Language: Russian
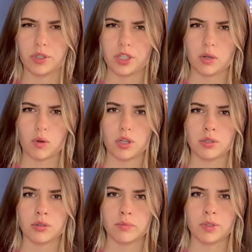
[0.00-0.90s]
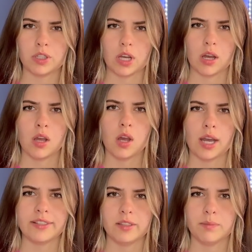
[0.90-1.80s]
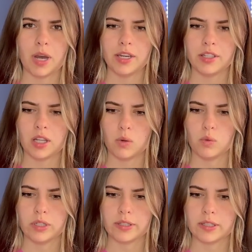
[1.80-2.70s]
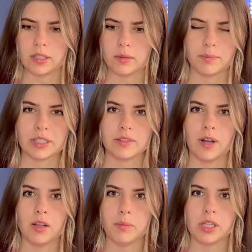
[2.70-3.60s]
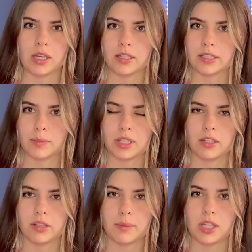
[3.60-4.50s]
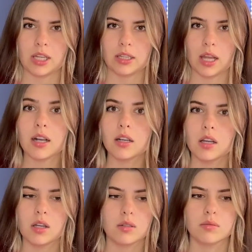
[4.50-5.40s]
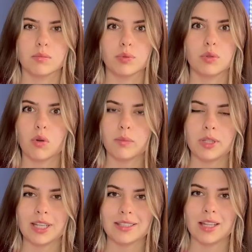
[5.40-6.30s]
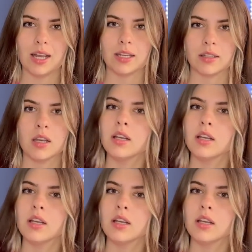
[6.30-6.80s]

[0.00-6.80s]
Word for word: Сегодня кое-что было. Один парень на улице позвал меня и смотрел на меня так, будто он меня знает.